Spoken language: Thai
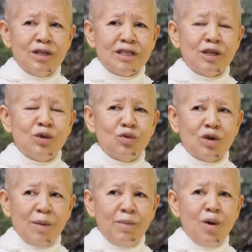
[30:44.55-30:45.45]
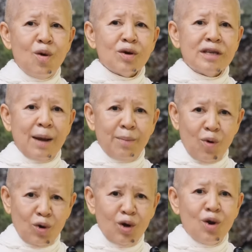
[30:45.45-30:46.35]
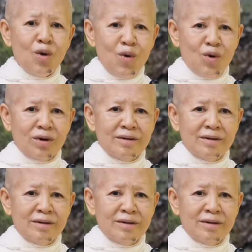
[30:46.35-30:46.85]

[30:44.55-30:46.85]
จะอยู่กับโลกอย่างพ้นโลก